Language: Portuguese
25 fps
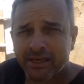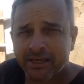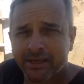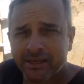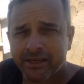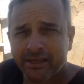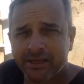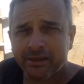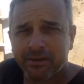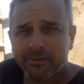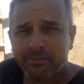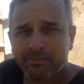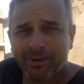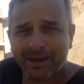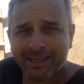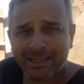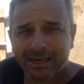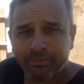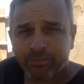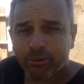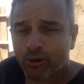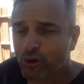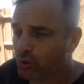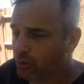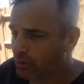em
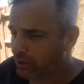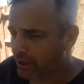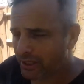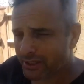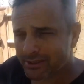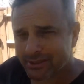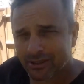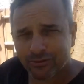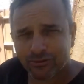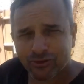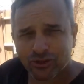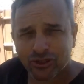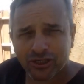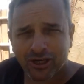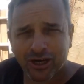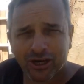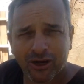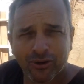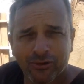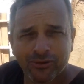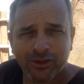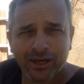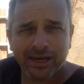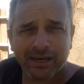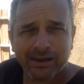pedra portuguesa no
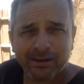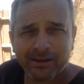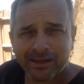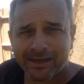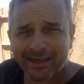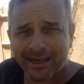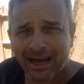chão, né?